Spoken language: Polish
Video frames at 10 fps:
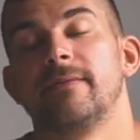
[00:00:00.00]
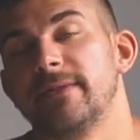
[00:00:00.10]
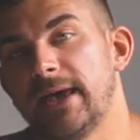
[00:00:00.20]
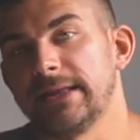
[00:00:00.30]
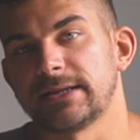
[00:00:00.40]

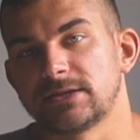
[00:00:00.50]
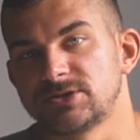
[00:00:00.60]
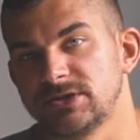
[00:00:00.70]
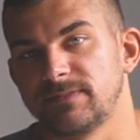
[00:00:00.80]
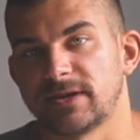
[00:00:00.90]
na etat,
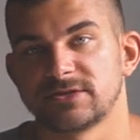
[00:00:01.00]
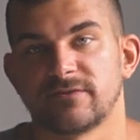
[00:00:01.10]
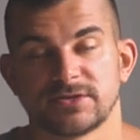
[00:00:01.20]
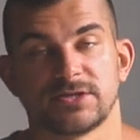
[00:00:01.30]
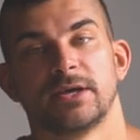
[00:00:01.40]
czyli
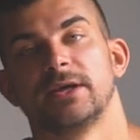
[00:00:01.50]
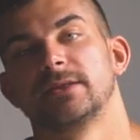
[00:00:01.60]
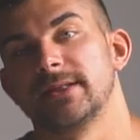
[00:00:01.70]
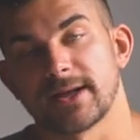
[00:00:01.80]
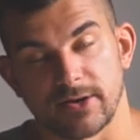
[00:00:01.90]
pracować
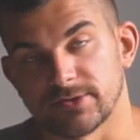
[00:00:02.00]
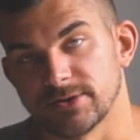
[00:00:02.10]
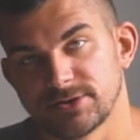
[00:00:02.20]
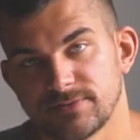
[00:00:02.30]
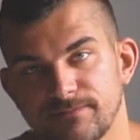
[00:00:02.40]
dla
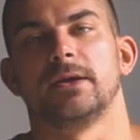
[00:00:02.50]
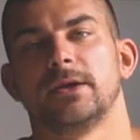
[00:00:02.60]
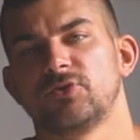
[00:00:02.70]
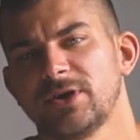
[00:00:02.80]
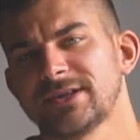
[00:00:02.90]
kogoś.
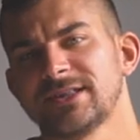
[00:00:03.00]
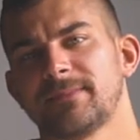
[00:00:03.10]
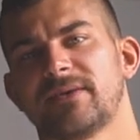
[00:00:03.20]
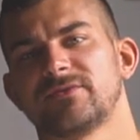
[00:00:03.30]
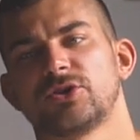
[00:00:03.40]
I tutaj tak
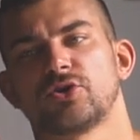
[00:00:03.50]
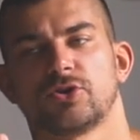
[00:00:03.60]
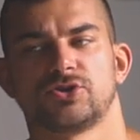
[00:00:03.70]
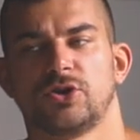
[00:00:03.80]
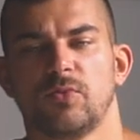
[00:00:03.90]
naprawdę
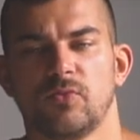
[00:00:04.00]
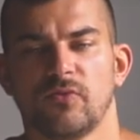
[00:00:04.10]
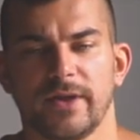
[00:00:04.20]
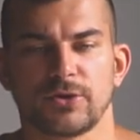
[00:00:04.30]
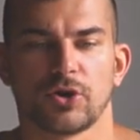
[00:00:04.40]
to, co
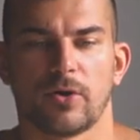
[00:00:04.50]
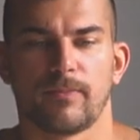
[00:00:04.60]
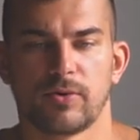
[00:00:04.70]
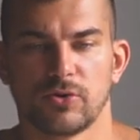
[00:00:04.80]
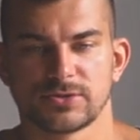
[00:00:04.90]
mówię, to
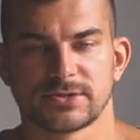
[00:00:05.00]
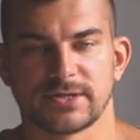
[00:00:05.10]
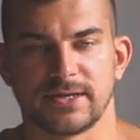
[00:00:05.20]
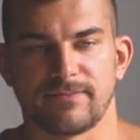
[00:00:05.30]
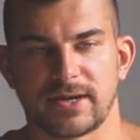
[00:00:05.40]

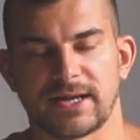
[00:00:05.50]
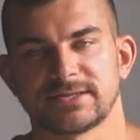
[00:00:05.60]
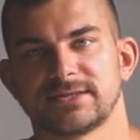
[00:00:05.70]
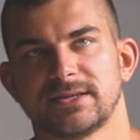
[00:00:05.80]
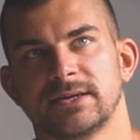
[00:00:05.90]
plusy
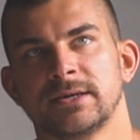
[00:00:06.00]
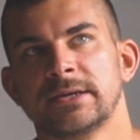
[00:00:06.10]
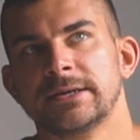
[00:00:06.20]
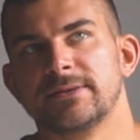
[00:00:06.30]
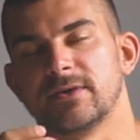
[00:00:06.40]
pracy
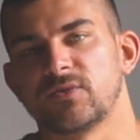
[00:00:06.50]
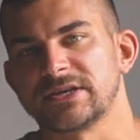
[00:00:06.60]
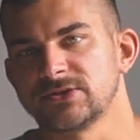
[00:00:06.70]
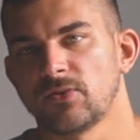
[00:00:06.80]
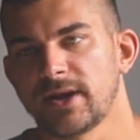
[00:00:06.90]
na
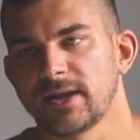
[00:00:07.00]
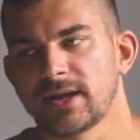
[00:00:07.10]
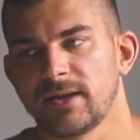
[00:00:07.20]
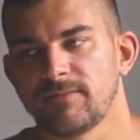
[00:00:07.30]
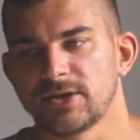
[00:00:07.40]
własną
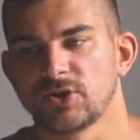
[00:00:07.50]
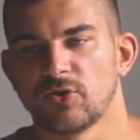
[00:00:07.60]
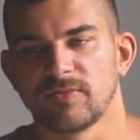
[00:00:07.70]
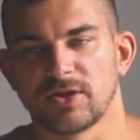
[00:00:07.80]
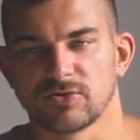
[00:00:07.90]
rękę
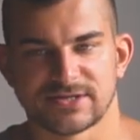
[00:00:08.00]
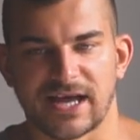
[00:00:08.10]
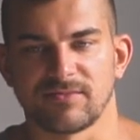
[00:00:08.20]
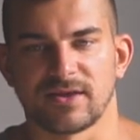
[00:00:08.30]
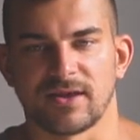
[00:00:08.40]
będą
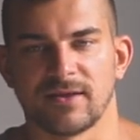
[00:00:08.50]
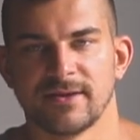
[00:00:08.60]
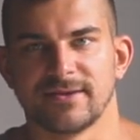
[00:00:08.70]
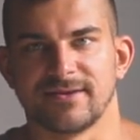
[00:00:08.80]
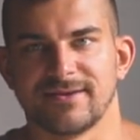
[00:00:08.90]
minusami
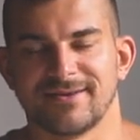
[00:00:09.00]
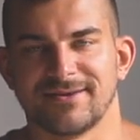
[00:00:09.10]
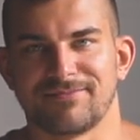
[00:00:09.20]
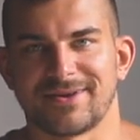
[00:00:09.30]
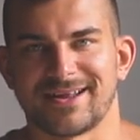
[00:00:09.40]

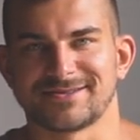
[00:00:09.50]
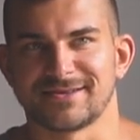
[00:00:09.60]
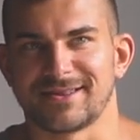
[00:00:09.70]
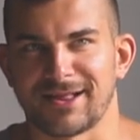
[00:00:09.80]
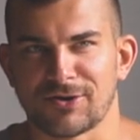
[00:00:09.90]
e,
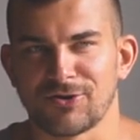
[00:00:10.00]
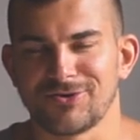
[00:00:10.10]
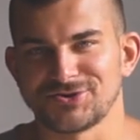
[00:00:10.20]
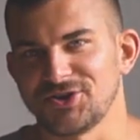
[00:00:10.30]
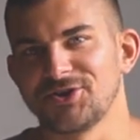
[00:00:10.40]
pracy dla
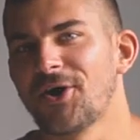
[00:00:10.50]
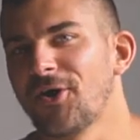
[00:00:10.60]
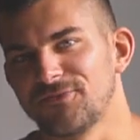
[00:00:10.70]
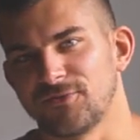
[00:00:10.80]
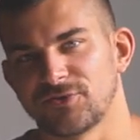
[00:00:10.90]
kogoś i na
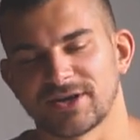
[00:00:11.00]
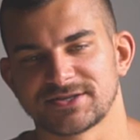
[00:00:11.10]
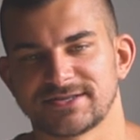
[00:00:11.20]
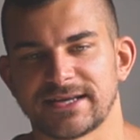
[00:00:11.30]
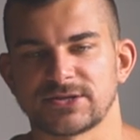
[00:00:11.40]
odwrót.
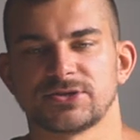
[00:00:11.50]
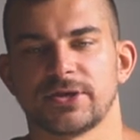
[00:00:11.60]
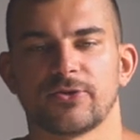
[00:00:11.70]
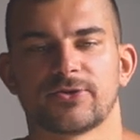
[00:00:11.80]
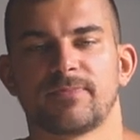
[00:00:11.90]
Także
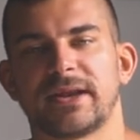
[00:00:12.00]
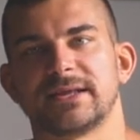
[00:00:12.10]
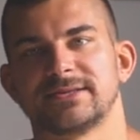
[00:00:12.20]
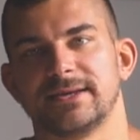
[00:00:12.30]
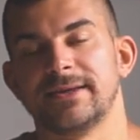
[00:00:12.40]
zacznę od
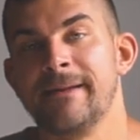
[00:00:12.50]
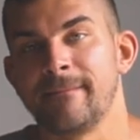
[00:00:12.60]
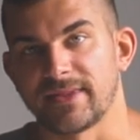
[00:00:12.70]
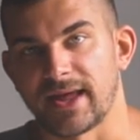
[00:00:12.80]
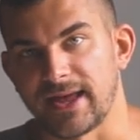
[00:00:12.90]
pracy
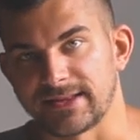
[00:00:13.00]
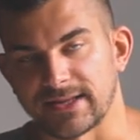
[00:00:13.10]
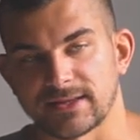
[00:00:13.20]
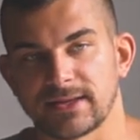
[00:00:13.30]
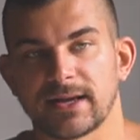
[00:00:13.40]
na
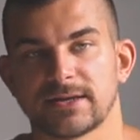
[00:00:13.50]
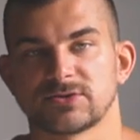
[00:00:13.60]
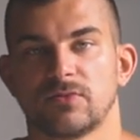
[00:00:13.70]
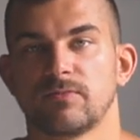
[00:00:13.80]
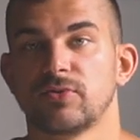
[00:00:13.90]
etat. Jakie
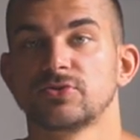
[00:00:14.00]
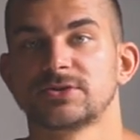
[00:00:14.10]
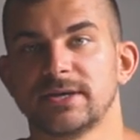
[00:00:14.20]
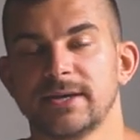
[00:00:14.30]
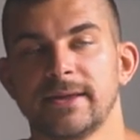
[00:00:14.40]
są
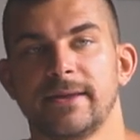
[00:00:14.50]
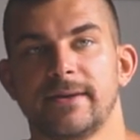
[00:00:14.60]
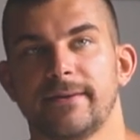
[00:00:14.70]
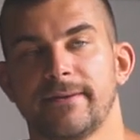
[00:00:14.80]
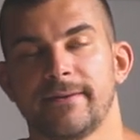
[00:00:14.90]
plusy,
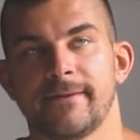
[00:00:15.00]
e,